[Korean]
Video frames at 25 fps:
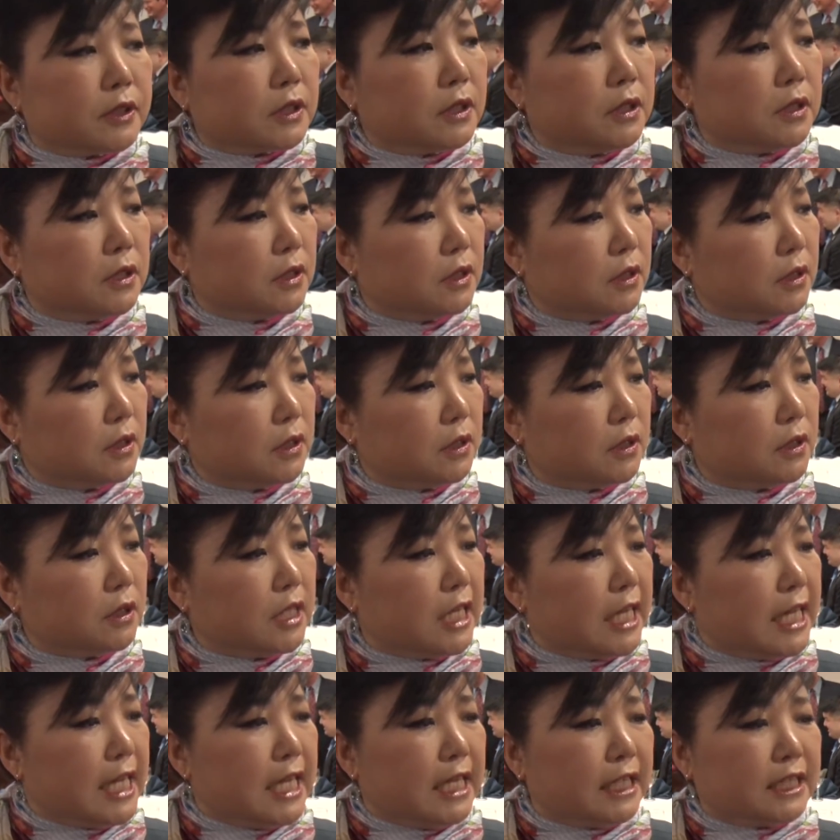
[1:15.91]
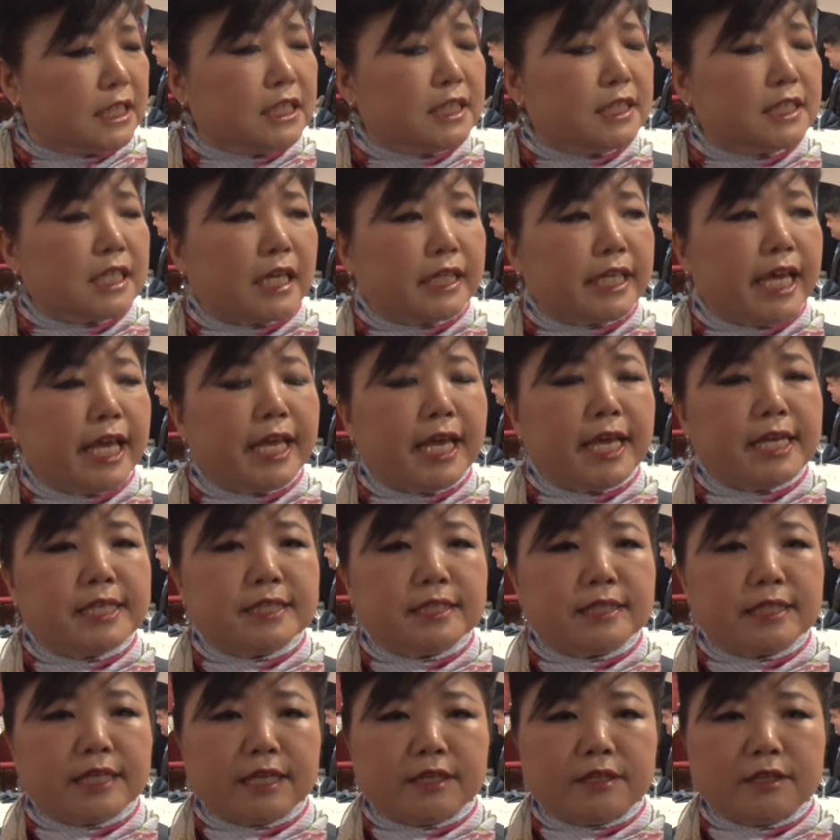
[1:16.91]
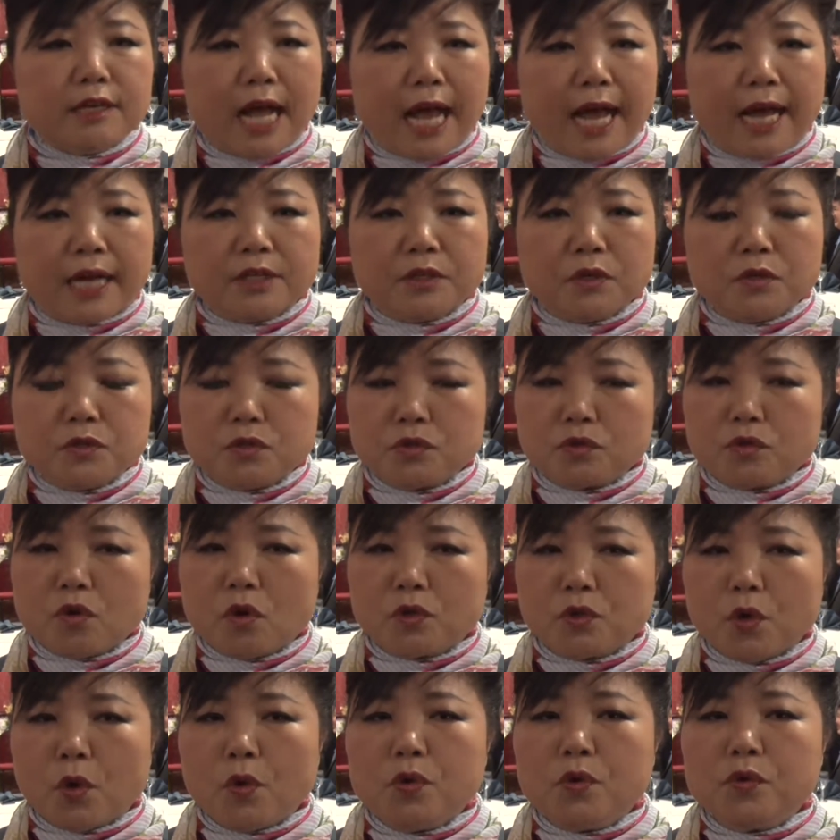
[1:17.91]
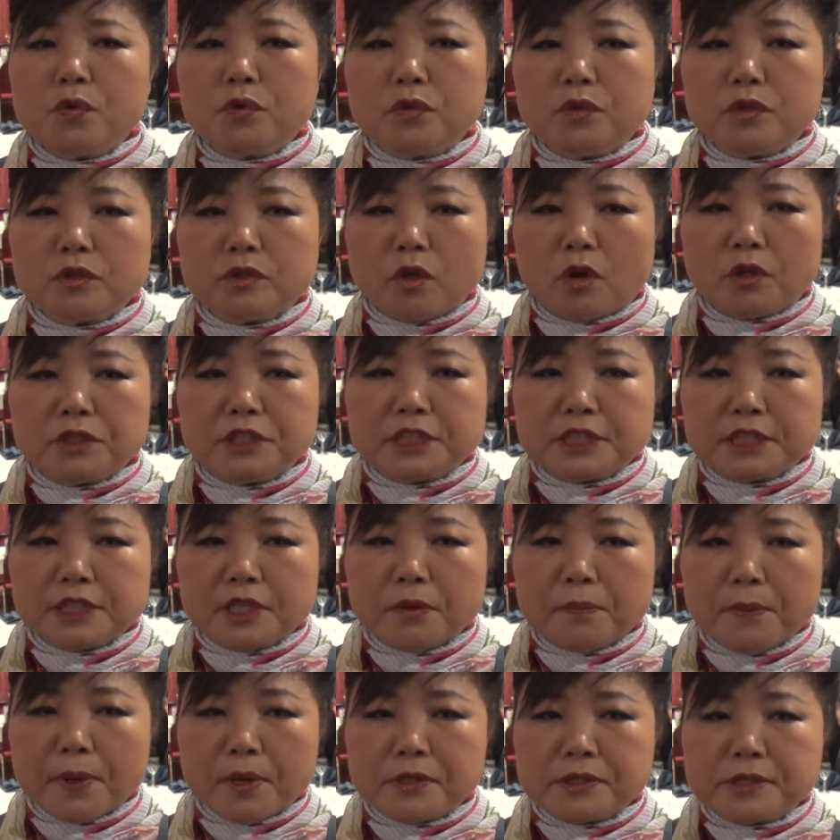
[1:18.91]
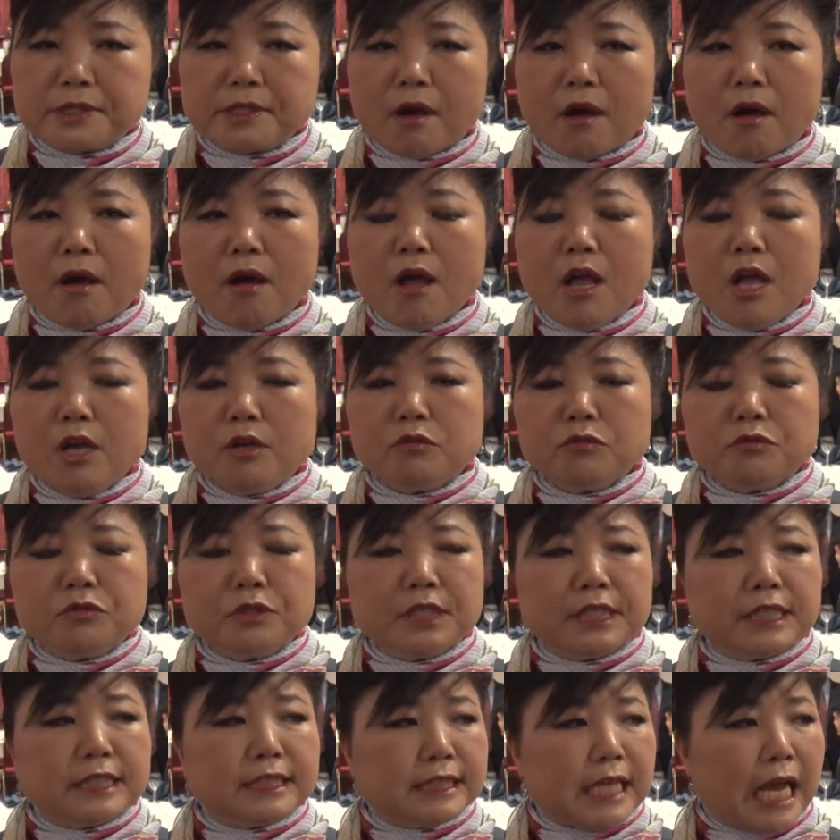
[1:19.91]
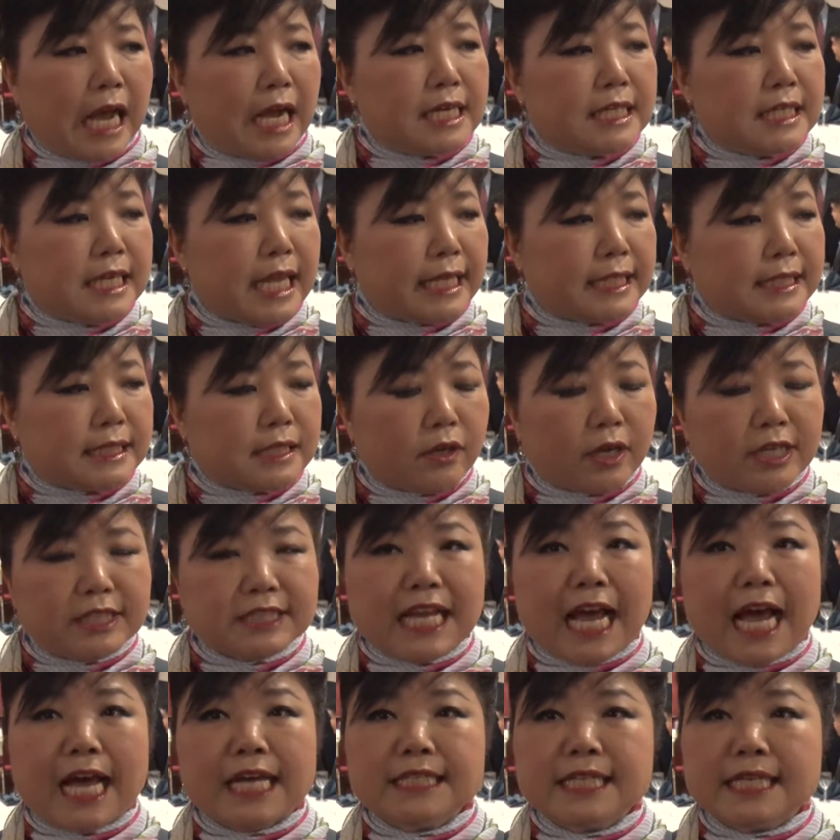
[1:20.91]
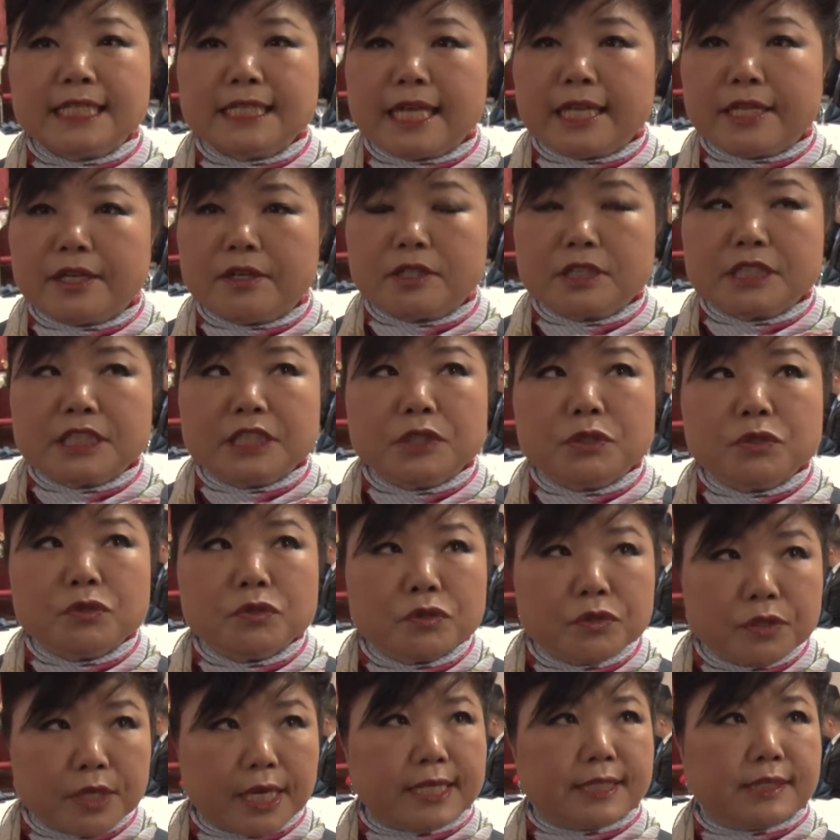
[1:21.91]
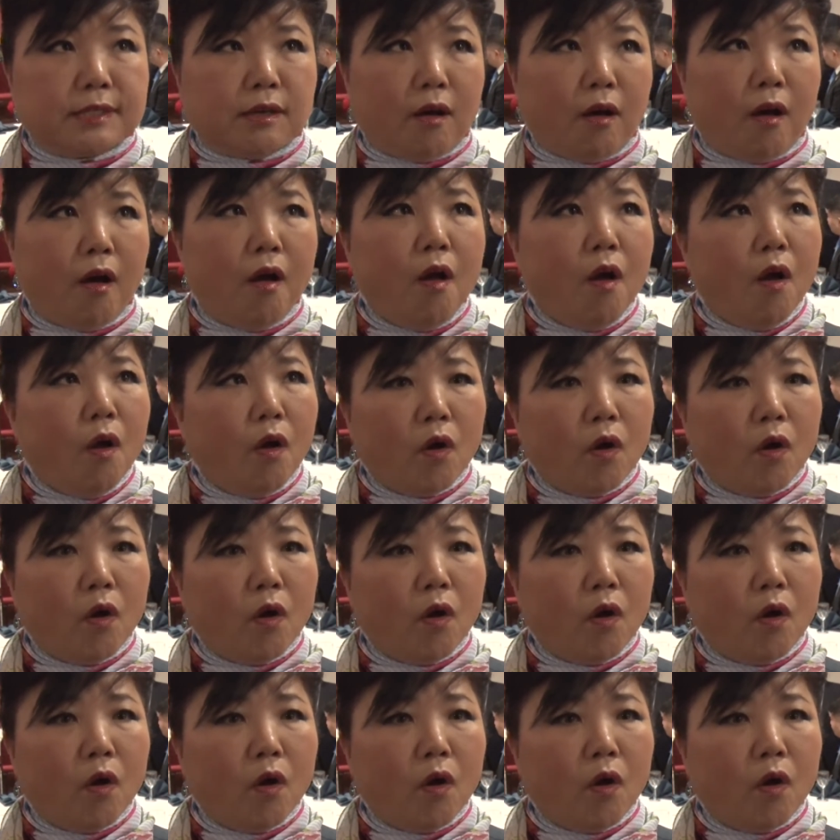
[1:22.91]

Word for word: 그 진짜 KS를 아껴주고 교육을 더 시키면서 우리 장래성의 차세대를 키우기 위해서